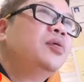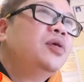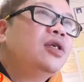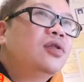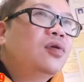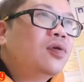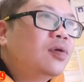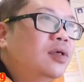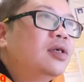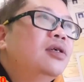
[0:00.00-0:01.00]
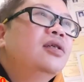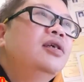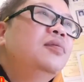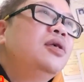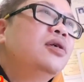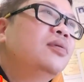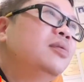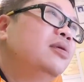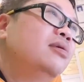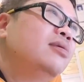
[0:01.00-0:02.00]
Mà bây giờ tôi có gửi clip thì
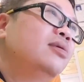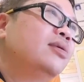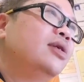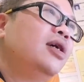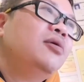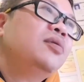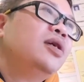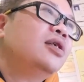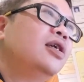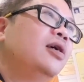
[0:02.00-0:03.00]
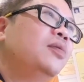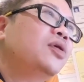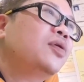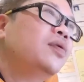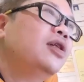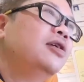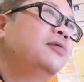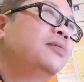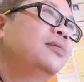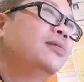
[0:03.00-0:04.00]
chắc cũng chả xem được, tại vì là
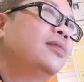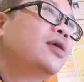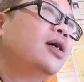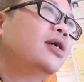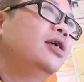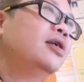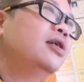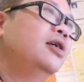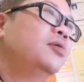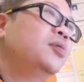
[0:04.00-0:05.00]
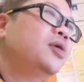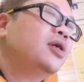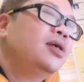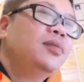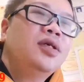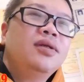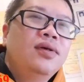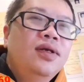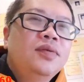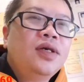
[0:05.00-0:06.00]
cả 1000 clip cơ mà. Bây giờ
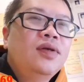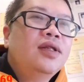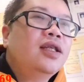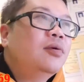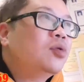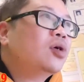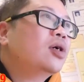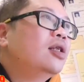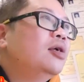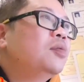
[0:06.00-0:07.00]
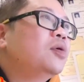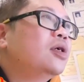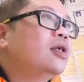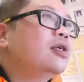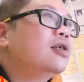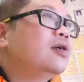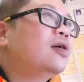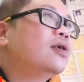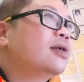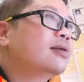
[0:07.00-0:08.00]
tôi làm sao đi tìm từng clip tôi gửi cho
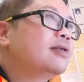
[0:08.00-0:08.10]
họ được.